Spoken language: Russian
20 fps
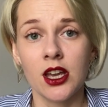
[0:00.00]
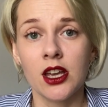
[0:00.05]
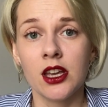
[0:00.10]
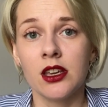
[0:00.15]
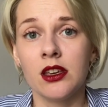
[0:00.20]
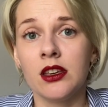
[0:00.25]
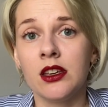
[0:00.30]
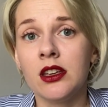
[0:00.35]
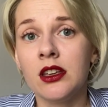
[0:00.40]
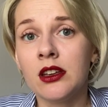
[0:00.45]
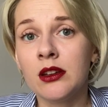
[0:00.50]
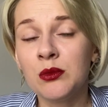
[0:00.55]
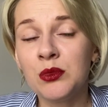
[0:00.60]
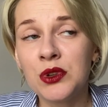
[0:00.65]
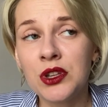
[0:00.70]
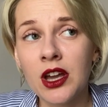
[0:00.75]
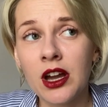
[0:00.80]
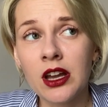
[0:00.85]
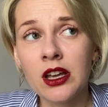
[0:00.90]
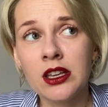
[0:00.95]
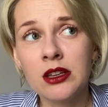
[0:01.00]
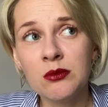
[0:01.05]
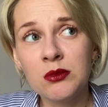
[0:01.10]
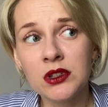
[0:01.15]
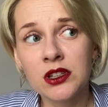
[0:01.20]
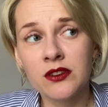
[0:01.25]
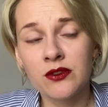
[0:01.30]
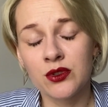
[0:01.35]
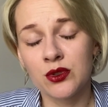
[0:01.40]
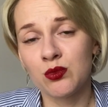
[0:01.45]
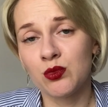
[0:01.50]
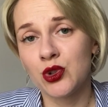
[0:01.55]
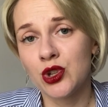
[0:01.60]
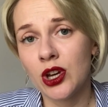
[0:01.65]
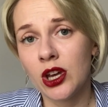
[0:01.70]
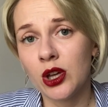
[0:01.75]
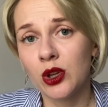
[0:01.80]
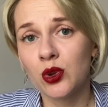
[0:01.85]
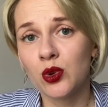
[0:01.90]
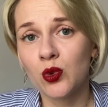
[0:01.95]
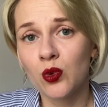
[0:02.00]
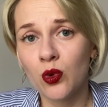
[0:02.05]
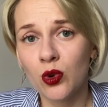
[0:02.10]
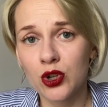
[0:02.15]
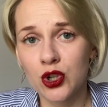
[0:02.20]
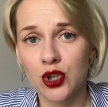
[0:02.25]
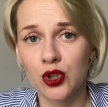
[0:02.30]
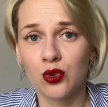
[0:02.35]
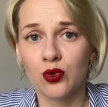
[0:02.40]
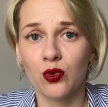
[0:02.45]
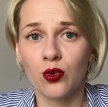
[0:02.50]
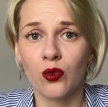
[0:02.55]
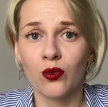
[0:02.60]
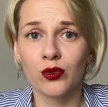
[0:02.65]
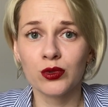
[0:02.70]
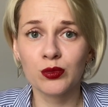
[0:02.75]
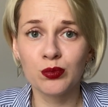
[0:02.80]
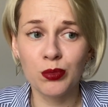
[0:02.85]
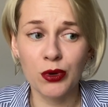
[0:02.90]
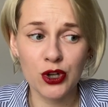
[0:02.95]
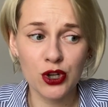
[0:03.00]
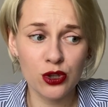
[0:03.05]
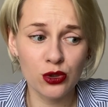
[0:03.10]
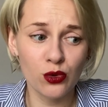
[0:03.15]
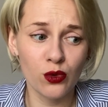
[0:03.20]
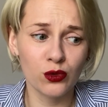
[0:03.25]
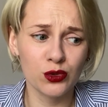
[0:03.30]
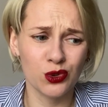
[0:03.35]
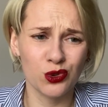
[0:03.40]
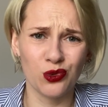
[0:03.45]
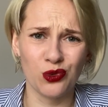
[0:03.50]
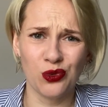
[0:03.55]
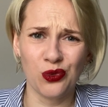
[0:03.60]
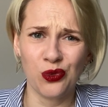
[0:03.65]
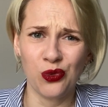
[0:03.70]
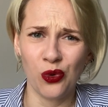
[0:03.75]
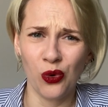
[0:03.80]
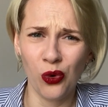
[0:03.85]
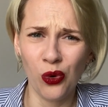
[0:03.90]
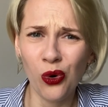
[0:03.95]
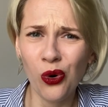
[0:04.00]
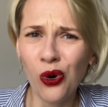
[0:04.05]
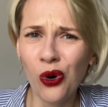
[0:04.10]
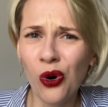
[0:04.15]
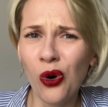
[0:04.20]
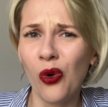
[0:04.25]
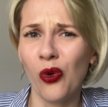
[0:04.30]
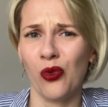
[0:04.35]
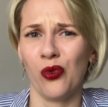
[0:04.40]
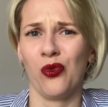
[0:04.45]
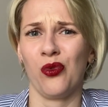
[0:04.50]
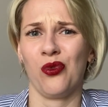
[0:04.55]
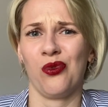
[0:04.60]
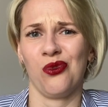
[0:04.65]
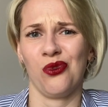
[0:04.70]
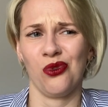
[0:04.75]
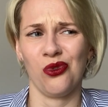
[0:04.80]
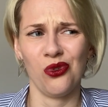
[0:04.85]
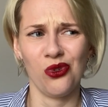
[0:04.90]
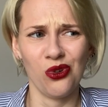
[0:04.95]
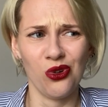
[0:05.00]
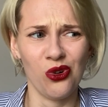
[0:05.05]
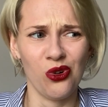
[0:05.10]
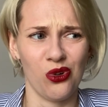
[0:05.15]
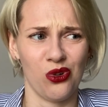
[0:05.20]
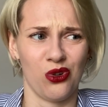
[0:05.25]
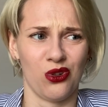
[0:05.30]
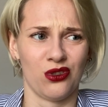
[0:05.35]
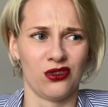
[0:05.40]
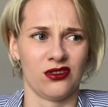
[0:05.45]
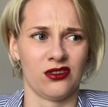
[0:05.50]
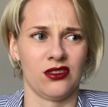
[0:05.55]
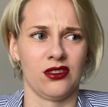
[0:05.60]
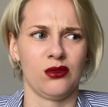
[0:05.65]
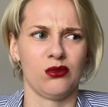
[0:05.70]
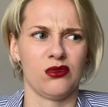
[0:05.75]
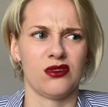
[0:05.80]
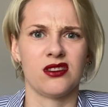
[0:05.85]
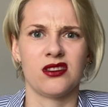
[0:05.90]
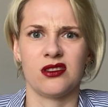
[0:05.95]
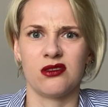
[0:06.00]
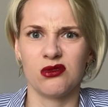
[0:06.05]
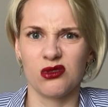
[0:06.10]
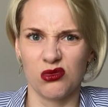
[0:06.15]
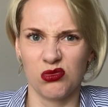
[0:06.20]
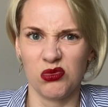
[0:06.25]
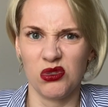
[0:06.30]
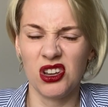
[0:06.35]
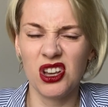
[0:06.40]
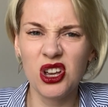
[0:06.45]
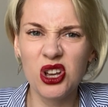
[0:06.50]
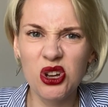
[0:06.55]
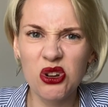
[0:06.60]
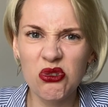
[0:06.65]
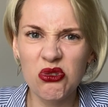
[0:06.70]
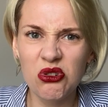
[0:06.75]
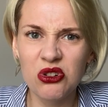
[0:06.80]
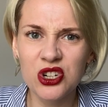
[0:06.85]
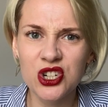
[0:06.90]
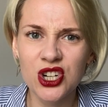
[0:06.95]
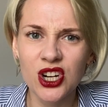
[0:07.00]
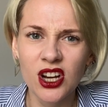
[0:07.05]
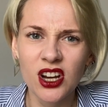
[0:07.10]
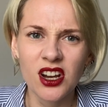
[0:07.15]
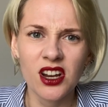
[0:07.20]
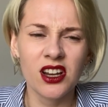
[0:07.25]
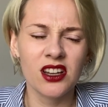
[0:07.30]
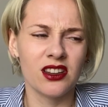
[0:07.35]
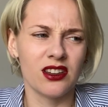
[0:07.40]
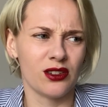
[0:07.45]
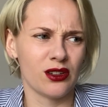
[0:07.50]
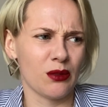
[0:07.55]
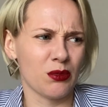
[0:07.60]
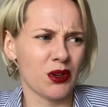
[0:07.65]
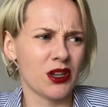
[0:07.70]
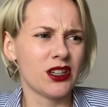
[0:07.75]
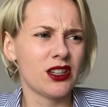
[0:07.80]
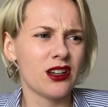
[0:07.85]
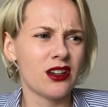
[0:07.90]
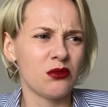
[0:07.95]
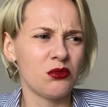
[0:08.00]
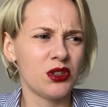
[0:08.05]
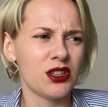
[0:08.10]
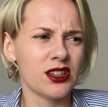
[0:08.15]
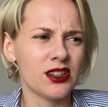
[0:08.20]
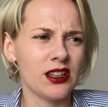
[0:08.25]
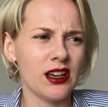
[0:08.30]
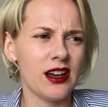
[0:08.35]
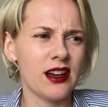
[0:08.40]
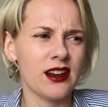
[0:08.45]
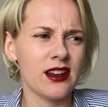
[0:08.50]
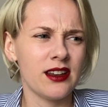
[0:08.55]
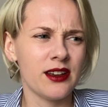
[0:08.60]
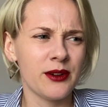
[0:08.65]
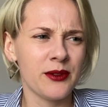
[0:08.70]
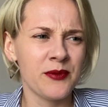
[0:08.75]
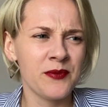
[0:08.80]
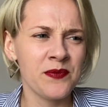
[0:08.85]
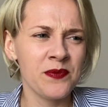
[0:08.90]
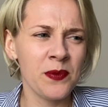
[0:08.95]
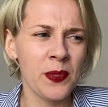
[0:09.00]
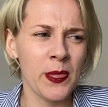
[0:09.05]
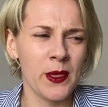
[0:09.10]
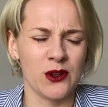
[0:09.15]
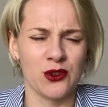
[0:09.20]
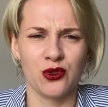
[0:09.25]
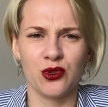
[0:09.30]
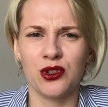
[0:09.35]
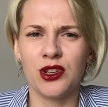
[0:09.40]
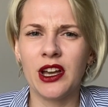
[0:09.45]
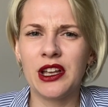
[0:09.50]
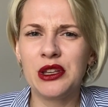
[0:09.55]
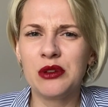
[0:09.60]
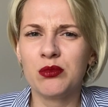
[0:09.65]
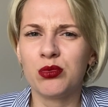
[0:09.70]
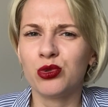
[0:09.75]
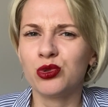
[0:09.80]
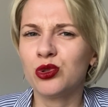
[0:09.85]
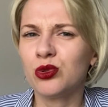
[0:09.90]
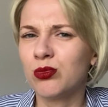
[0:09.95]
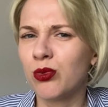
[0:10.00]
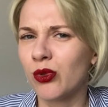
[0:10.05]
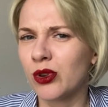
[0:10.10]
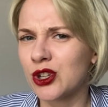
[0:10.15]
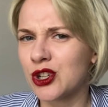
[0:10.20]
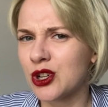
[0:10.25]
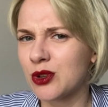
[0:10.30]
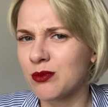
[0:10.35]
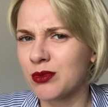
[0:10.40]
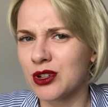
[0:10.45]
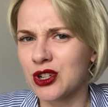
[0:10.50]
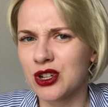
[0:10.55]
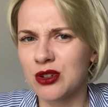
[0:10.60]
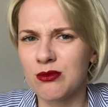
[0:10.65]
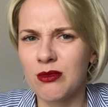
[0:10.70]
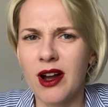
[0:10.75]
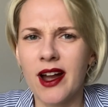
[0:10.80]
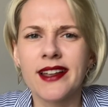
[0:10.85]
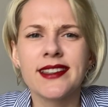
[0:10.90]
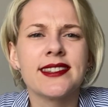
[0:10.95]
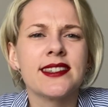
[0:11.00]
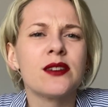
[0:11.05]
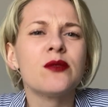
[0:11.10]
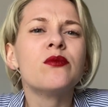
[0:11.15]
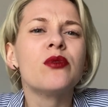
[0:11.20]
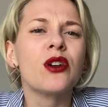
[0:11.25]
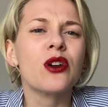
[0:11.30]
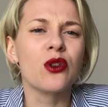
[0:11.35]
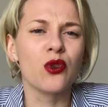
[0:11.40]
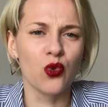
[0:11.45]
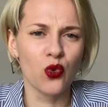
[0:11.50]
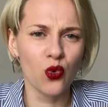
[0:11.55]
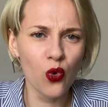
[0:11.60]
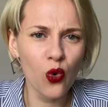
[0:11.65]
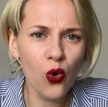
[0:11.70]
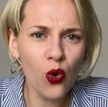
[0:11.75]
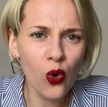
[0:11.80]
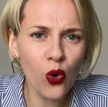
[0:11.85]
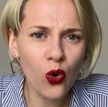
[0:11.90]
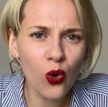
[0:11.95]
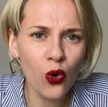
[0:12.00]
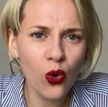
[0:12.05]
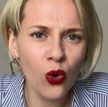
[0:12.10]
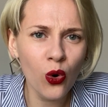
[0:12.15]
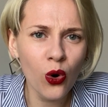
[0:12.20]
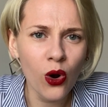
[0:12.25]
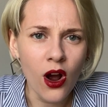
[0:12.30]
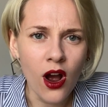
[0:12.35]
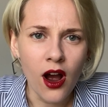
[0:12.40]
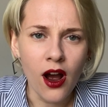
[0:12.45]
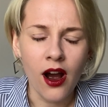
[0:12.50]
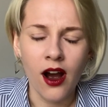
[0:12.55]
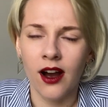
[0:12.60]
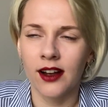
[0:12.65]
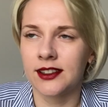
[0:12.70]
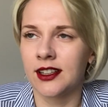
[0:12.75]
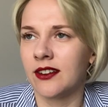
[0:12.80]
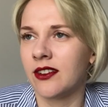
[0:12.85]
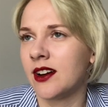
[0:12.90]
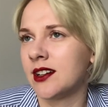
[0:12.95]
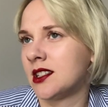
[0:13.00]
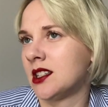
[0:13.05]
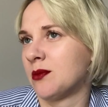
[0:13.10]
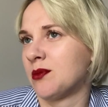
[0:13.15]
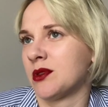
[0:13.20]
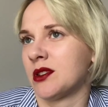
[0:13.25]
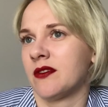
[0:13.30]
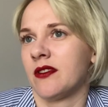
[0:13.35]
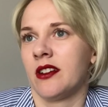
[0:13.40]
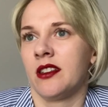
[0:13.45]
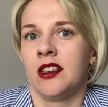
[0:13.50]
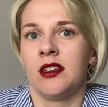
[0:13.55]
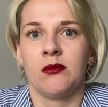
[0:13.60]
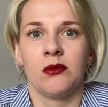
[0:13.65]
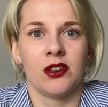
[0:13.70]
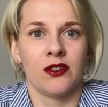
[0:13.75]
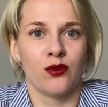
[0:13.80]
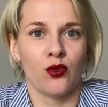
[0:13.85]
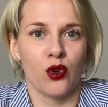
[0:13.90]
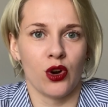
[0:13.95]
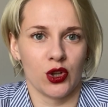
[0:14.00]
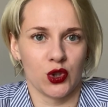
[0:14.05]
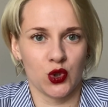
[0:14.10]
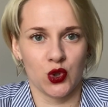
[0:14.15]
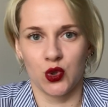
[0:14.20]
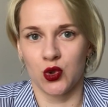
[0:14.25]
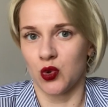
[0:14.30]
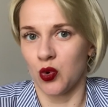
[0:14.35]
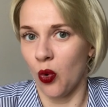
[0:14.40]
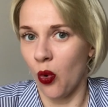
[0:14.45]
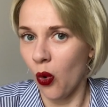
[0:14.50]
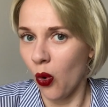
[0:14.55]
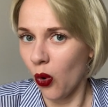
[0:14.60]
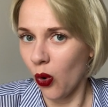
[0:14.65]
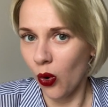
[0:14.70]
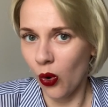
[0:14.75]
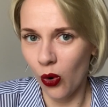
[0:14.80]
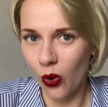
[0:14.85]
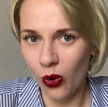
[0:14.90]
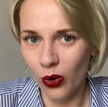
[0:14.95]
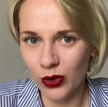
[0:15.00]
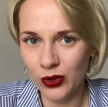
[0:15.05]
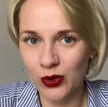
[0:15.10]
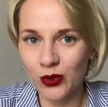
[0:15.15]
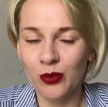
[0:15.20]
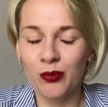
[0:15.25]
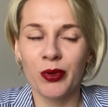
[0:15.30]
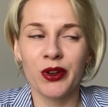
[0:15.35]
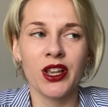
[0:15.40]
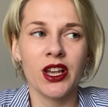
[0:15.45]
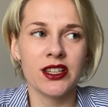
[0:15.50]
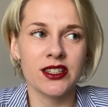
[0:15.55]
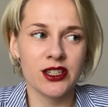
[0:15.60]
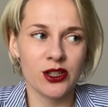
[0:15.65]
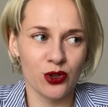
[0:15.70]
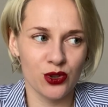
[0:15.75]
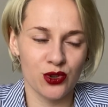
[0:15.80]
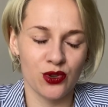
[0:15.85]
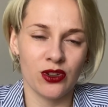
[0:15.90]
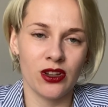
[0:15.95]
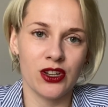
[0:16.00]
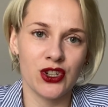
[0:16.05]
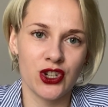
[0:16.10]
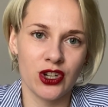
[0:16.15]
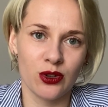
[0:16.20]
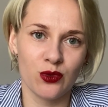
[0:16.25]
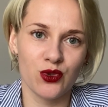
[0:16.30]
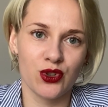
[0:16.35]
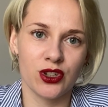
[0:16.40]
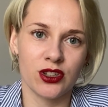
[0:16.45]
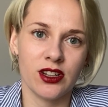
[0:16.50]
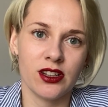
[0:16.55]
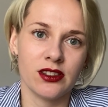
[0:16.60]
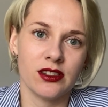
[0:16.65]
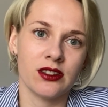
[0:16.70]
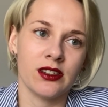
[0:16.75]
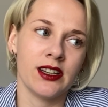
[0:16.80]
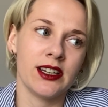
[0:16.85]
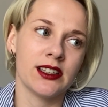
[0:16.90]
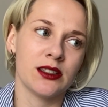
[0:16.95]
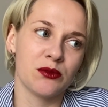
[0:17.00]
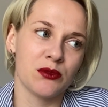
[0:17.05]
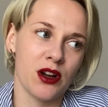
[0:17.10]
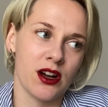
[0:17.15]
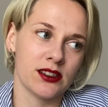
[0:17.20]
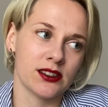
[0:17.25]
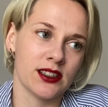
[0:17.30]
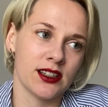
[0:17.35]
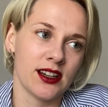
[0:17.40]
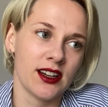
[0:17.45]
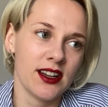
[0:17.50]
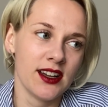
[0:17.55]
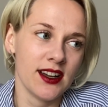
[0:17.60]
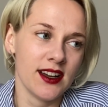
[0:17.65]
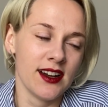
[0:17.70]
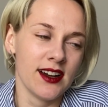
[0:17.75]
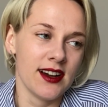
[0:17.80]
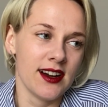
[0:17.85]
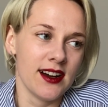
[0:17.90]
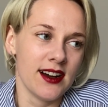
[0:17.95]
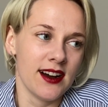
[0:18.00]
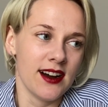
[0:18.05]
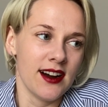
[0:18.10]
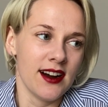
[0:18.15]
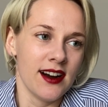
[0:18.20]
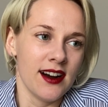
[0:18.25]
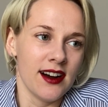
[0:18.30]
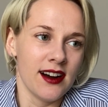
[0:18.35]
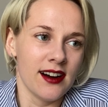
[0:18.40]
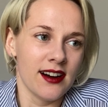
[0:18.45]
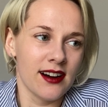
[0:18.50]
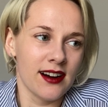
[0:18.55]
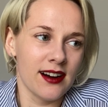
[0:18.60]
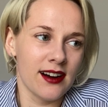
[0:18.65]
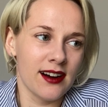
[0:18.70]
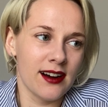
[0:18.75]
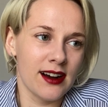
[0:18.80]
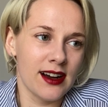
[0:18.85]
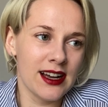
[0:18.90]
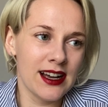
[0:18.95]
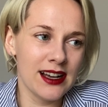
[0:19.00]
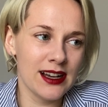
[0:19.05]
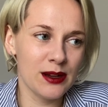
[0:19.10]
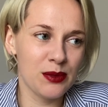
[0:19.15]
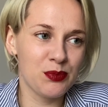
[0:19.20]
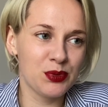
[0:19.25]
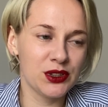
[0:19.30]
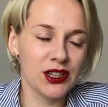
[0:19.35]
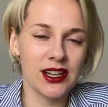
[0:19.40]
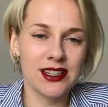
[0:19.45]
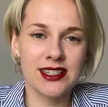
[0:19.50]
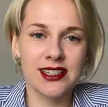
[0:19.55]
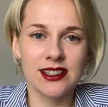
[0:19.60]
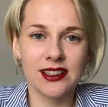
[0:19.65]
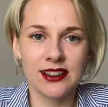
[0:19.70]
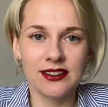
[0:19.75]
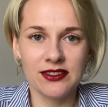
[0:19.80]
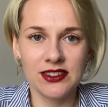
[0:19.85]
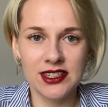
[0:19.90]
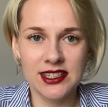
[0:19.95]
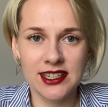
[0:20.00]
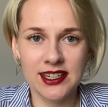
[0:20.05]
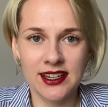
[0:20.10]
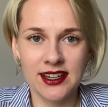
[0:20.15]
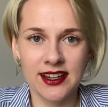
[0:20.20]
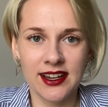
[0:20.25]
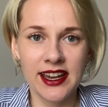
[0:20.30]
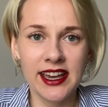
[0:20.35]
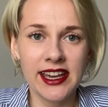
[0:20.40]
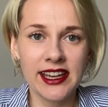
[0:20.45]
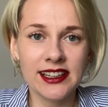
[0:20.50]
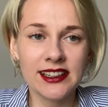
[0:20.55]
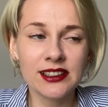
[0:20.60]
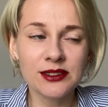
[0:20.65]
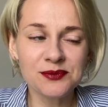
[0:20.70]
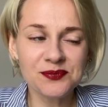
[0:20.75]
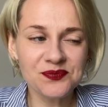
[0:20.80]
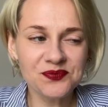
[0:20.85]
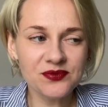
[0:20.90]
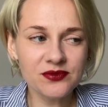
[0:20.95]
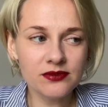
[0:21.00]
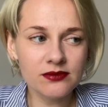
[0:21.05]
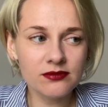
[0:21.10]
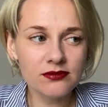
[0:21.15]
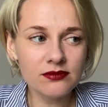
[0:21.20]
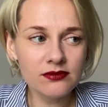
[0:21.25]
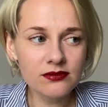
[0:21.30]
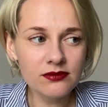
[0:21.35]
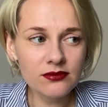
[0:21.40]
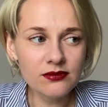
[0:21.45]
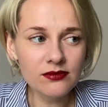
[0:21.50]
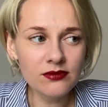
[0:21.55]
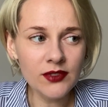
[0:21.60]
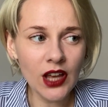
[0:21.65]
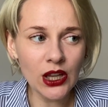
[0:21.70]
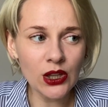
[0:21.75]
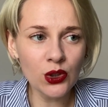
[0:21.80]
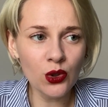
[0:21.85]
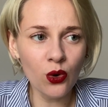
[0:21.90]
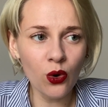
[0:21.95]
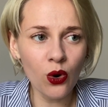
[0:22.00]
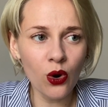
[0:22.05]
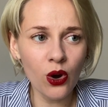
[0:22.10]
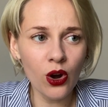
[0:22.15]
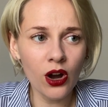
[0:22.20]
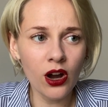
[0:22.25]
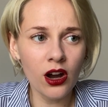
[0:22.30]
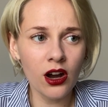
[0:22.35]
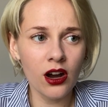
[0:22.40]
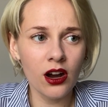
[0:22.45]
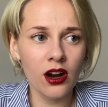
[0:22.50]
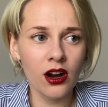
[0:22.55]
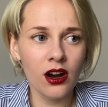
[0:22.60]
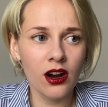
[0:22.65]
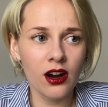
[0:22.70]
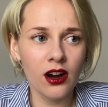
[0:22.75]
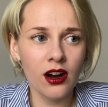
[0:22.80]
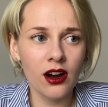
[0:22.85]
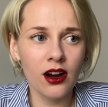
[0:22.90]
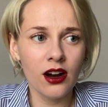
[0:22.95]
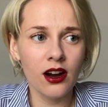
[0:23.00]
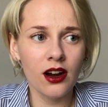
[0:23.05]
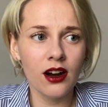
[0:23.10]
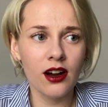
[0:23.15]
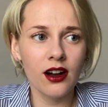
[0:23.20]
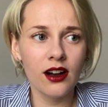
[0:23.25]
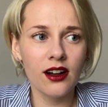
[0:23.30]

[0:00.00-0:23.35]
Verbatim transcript: И меня именно возмущает то, что вот пошло вот это фу, фу, вот ты мастурбируешь, это там какие-то комментарии что я не буду больше пожимать тебе руку, а давайте позвоним его отцу. Ну, понятное дело, что начали уже, да, на этом как-то э, пытаться ловить хейт, но э,